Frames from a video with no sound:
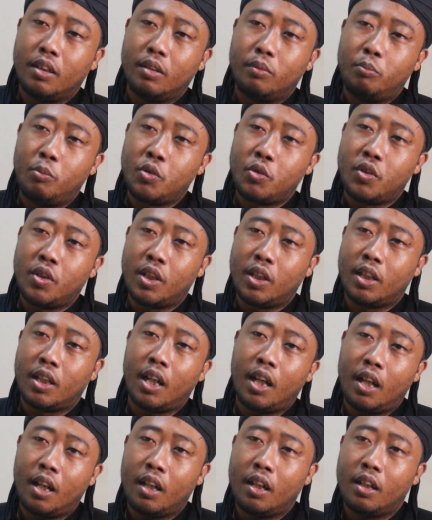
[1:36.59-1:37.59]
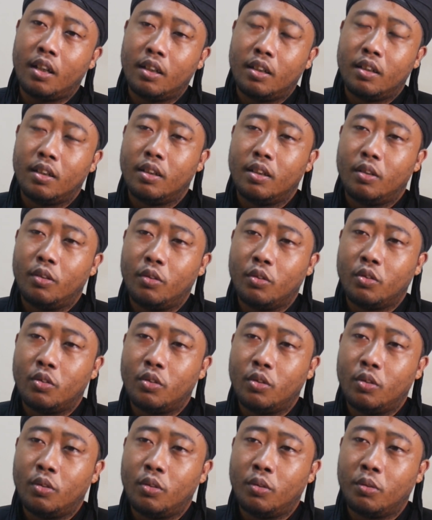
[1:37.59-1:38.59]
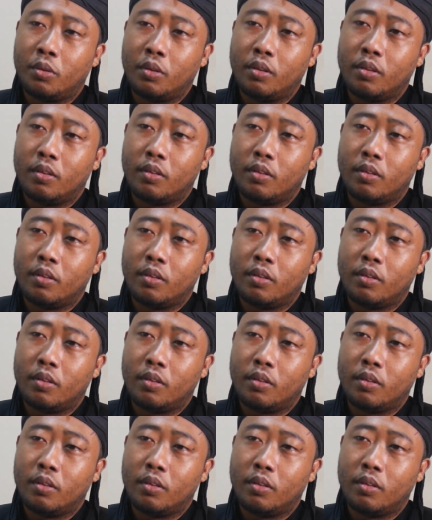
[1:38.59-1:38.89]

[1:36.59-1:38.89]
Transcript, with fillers: mustika untuk